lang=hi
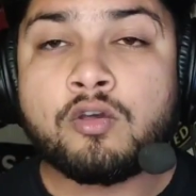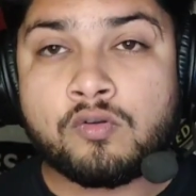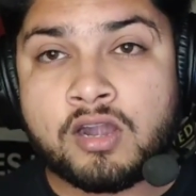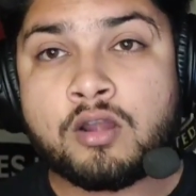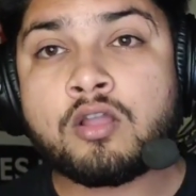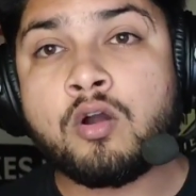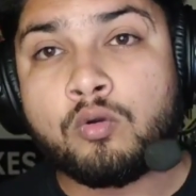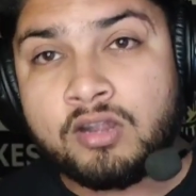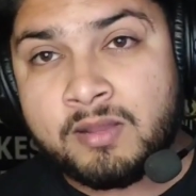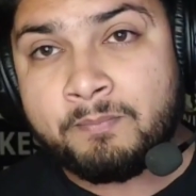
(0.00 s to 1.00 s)
रोनाल्डो का
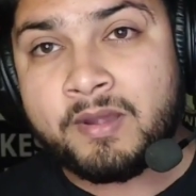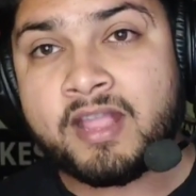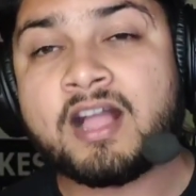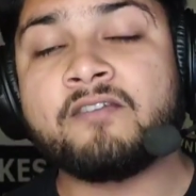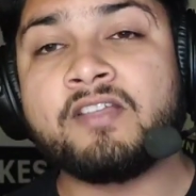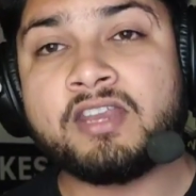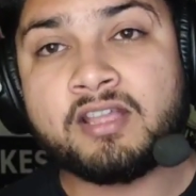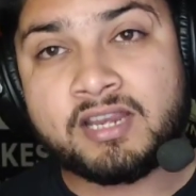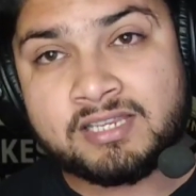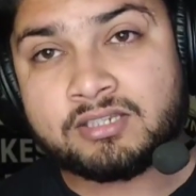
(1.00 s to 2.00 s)
होल्ड अप प्ले काफी
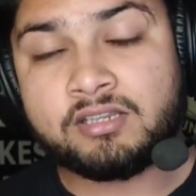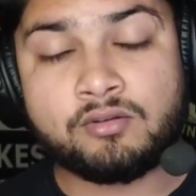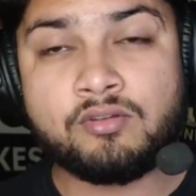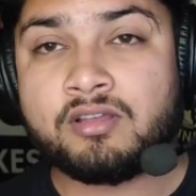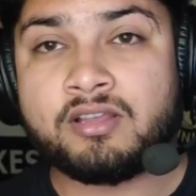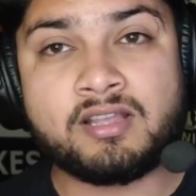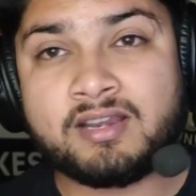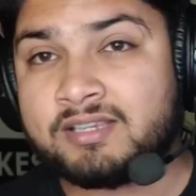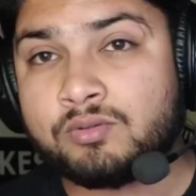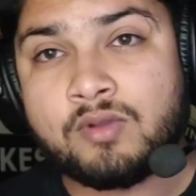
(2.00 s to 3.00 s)
रिग्रीस यू नो
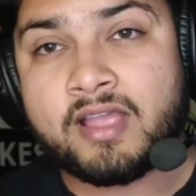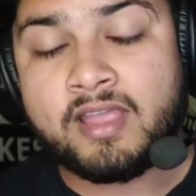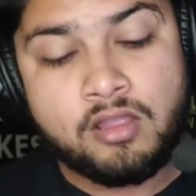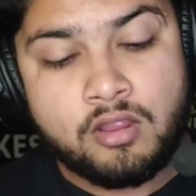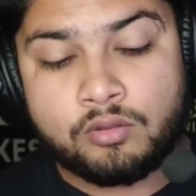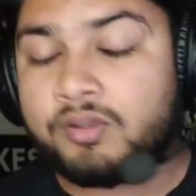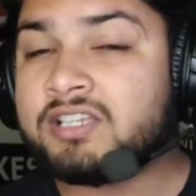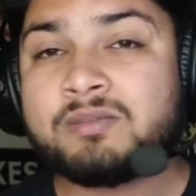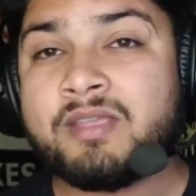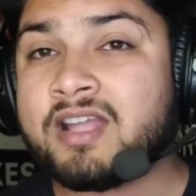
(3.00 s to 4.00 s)
रिग्रेस हुआ है तो
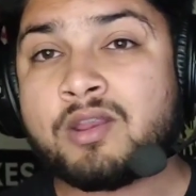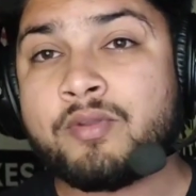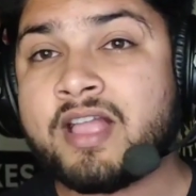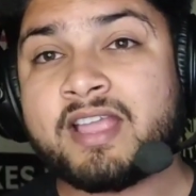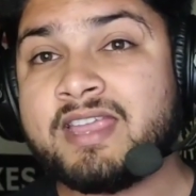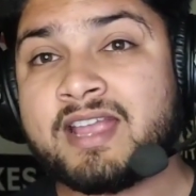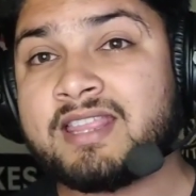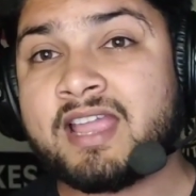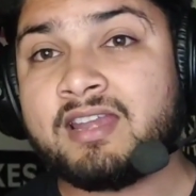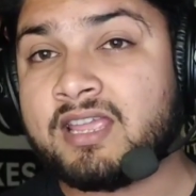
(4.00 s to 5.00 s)
इसमें अगर कोई आके ये
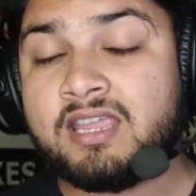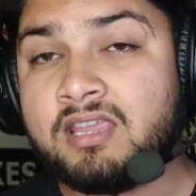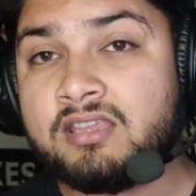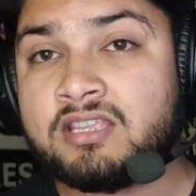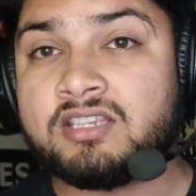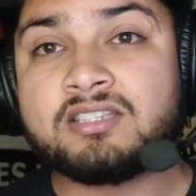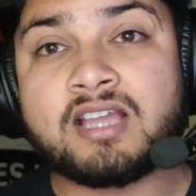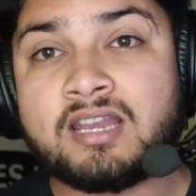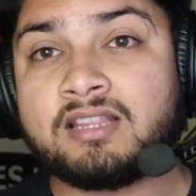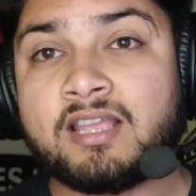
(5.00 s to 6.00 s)
कहता है कि नहीं ये चीज
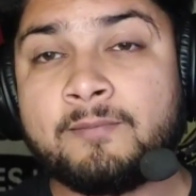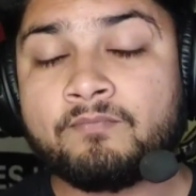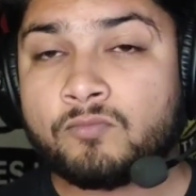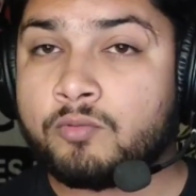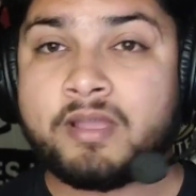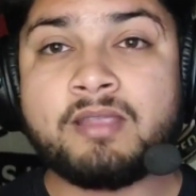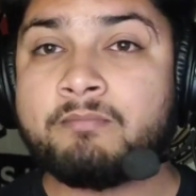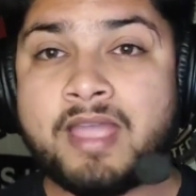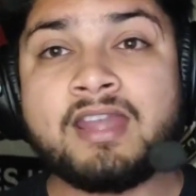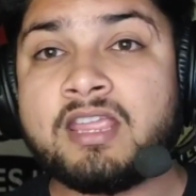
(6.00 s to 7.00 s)
गलत है तो भाई
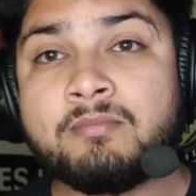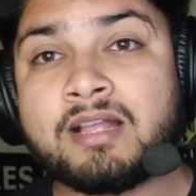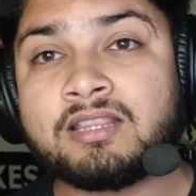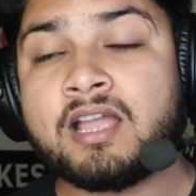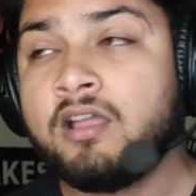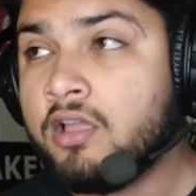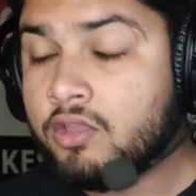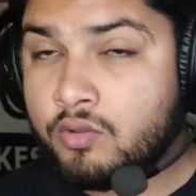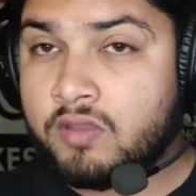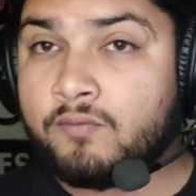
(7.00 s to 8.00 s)
मैं नहीं मानता
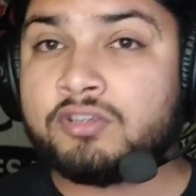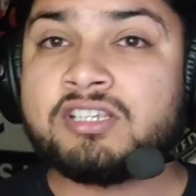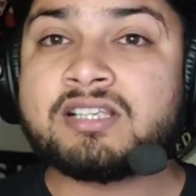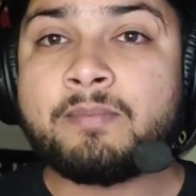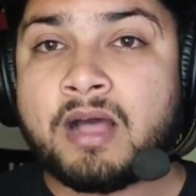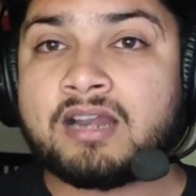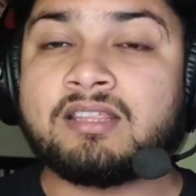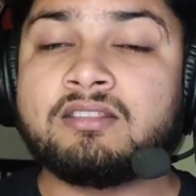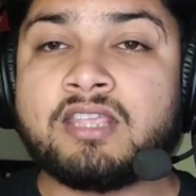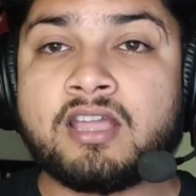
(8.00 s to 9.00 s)
क्योंकि वो चीज आप हर
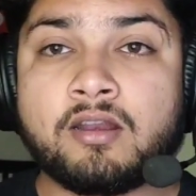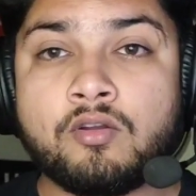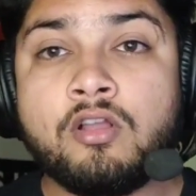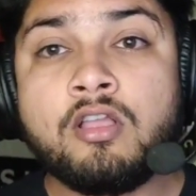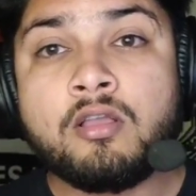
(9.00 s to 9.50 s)
दिन देख रहे हो